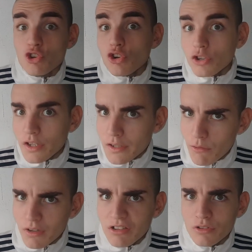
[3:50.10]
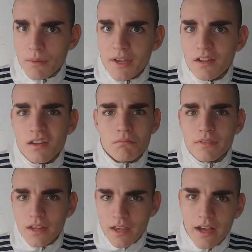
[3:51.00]
yo no lo tendría en cuenta Otamendi,
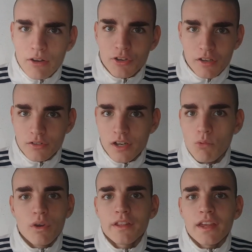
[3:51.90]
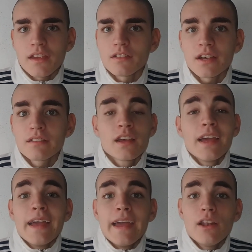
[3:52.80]
sé que Scaloni lo tiene en cuenta y quizás
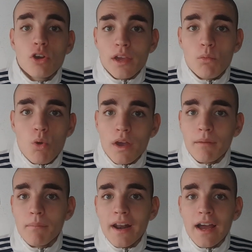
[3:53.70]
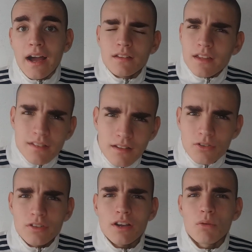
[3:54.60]
es lo que busque para, quizás
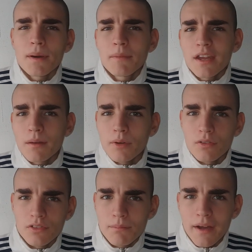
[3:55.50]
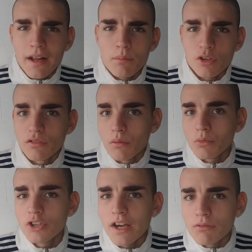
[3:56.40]
no esta Copa América, pero sí para el próximo
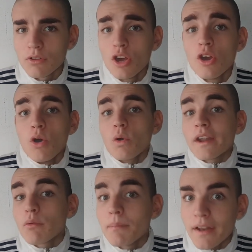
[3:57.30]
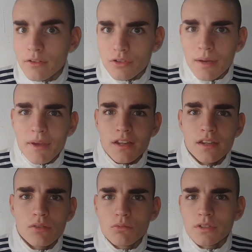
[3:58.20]
Mundial. Un Nehuen Pérez
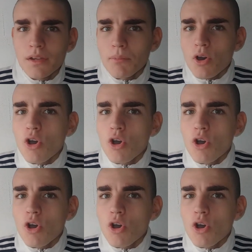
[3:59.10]
Otamendi, un tipo